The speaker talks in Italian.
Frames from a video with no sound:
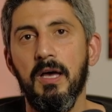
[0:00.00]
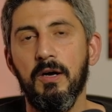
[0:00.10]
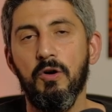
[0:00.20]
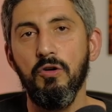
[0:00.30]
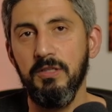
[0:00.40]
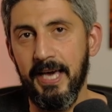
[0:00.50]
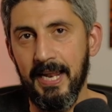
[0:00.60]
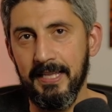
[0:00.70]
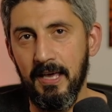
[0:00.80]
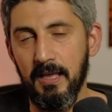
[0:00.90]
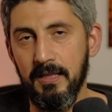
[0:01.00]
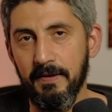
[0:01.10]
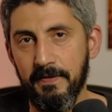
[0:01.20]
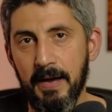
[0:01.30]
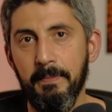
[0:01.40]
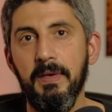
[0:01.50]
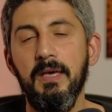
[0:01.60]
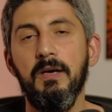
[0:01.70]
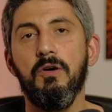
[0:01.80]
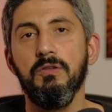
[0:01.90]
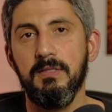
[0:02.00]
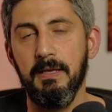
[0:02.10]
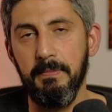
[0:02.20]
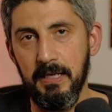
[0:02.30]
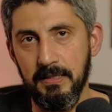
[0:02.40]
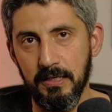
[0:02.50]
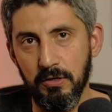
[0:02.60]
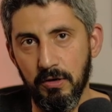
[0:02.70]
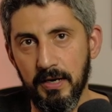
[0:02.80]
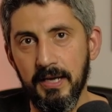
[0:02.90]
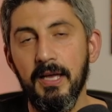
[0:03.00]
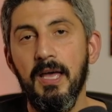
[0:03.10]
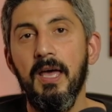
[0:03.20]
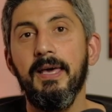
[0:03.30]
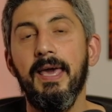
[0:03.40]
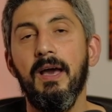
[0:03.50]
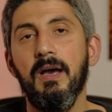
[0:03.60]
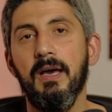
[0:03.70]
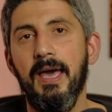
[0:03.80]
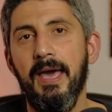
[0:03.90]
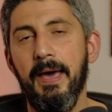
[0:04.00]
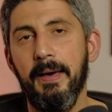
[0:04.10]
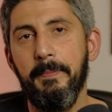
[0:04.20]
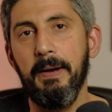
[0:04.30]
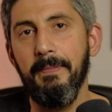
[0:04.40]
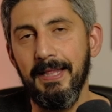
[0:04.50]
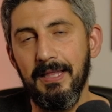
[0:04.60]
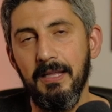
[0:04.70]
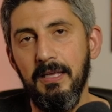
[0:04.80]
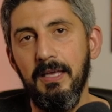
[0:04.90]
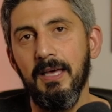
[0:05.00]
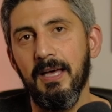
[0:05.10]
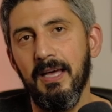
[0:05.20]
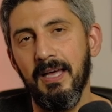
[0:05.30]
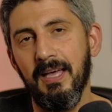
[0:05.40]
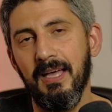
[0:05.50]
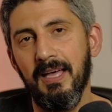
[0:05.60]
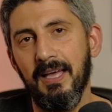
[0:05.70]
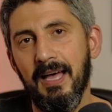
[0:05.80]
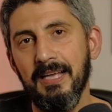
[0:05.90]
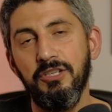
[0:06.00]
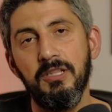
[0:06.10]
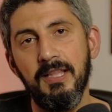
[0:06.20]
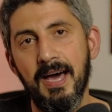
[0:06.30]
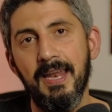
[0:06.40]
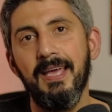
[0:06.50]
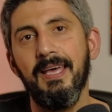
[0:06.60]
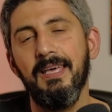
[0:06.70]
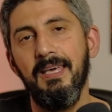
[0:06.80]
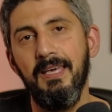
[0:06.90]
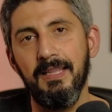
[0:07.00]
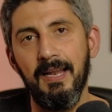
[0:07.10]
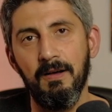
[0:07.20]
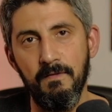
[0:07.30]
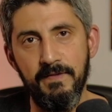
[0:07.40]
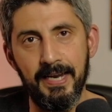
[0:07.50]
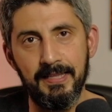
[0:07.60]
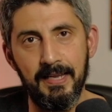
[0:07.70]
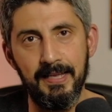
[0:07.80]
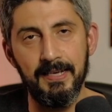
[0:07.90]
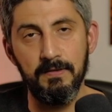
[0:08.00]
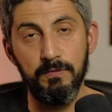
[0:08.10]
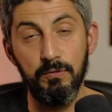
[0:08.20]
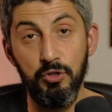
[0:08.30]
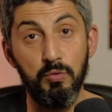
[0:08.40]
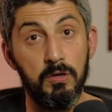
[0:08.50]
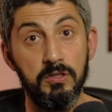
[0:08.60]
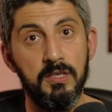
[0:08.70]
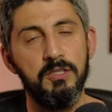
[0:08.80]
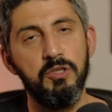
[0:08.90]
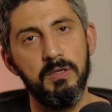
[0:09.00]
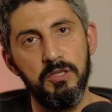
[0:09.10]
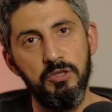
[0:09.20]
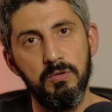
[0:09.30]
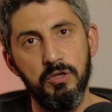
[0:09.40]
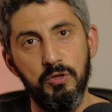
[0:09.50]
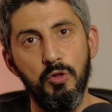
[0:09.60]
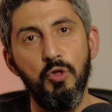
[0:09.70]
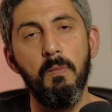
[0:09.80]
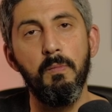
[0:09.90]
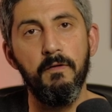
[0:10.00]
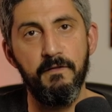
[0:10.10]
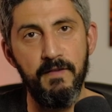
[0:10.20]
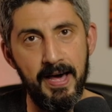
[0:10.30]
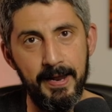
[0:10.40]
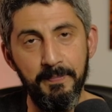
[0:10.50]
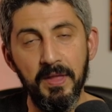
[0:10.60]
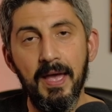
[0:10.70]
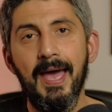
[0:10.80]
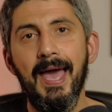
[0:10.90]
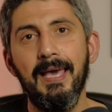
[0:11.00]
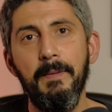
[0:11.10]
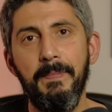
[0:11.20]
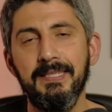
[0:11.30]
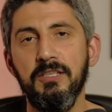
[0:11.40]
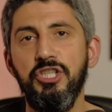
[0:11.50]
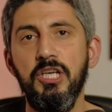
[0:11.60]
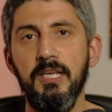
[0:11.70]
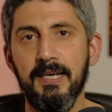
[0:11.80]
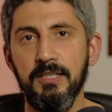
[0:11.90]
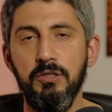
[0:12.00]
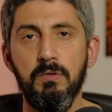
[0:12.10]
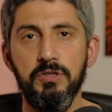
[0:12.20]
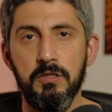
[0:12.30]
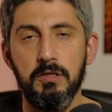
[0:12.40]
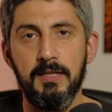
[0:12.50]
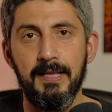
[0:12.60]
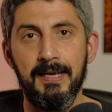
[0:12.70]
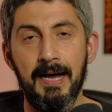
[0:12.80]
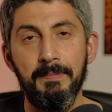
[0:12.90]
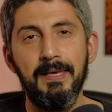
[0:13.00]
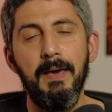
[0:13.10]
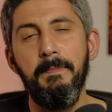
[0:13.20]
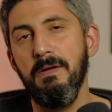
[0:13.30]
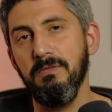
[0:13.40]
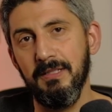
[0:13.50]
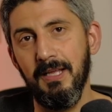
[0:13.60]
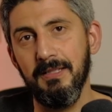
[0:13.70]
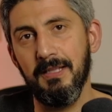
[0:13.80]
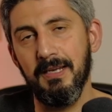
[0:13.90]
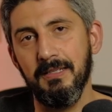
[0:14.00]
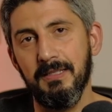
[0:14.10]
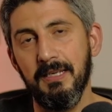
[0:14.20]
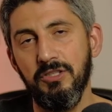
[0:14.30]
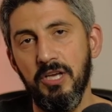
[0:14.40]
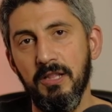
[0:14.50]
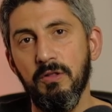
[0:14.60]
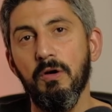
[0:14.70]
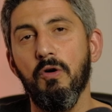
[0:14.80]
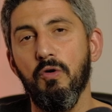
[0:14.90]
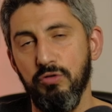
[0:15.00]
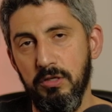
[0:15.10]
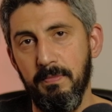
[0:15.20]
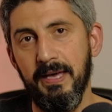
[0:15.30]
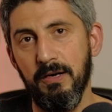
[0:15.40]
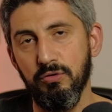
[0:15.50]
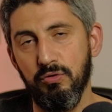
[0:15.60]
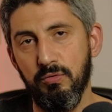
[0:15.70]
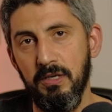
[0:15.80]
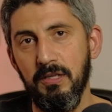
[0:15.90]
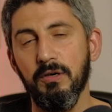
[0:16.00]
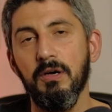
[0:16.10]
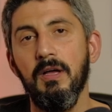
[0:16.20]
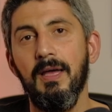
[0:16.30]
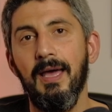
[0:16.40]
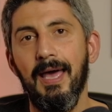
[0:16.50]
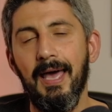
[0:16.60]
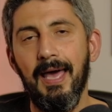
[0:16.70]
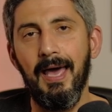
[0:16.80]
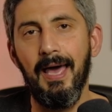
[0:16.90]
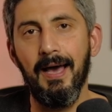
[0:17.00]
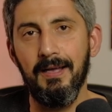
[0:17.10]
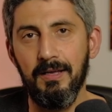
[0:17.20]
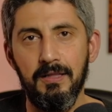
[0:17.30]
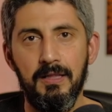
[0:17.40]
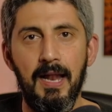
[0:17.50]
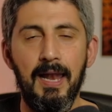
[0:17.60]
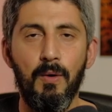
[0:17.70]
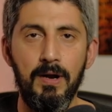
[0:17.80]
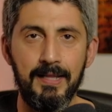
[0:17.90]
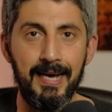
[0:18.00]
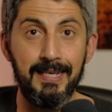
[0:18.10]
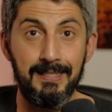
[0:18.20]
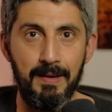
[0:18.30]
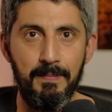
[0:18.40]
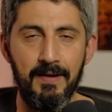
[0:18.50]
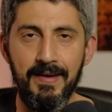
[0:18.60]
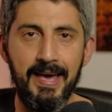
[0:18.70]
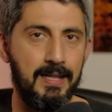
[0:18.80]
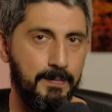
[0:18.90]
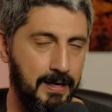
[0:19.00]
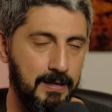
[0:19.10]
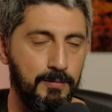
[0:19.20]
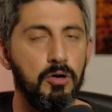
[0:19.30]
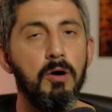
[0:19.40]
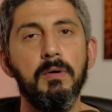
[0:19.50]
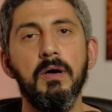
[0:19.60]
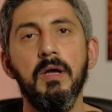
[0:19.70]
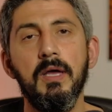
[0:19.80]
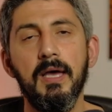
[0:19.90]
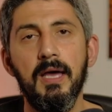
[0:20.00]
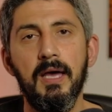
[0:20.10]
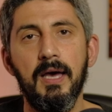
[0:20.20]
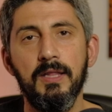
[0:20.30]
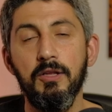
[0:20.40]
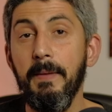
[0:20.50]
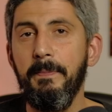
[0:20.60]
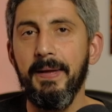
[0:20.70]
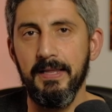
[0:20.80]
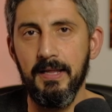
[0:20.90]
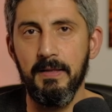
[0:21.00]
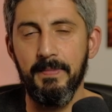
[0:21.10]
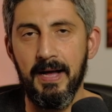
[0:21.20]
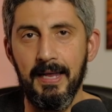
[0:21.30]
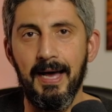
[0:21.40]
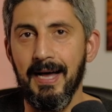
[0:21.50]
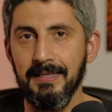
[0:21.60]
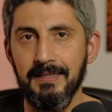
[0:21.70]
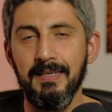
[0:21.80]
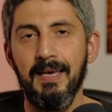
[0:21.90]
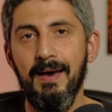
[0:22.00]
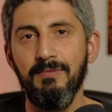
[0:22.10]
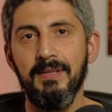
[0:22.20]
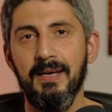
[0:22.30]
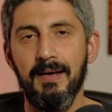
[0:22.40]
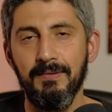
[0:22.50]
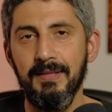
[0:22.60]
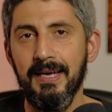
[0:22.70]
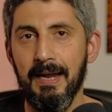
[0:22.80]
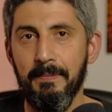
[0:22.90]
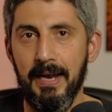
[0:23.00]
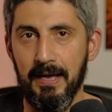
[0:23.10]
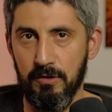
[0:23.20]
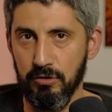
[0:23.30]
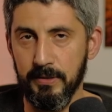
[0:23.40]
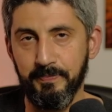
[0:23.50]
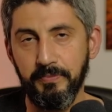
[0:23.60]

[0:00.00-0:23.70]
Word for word: con ghiera dei diaframmi, con stabilizzatore che eh, permette di eh, accettare i teleconverter di casa Fuji, qualcosa che il 55-200 non può fare, e che pesa circa 580 grammi, che per un 70-300 così ben costruito e della qualità che sembra avere, ne parleremo dopo, eh, non è per niente male, anzi è una, una gran bella cosa.